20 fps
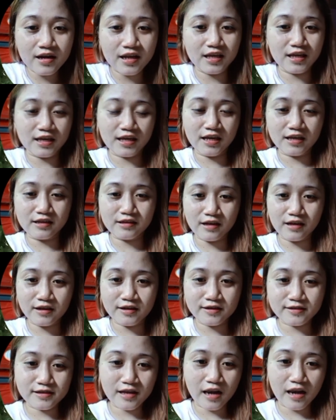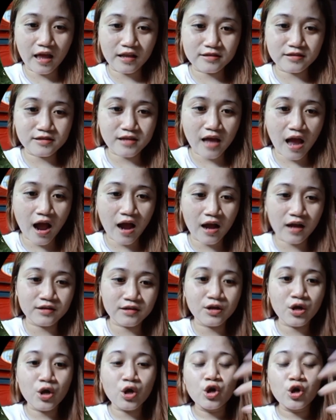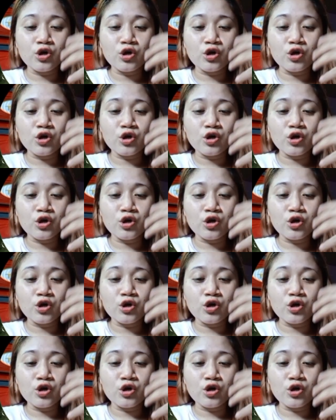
nakikita niya sa lansangan.